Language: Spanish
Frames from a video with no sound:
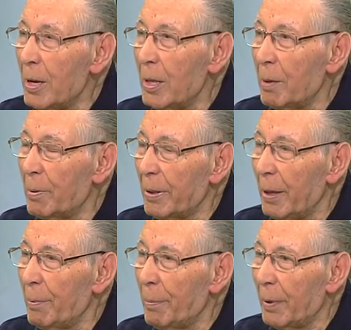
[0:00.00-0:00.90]
y de
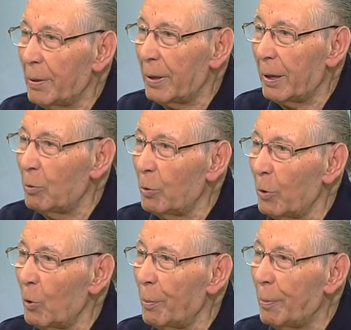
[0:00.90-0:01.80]
verdad me parece que es uno
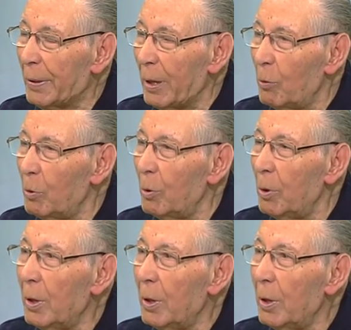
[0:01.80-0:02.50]
de los espectáculos,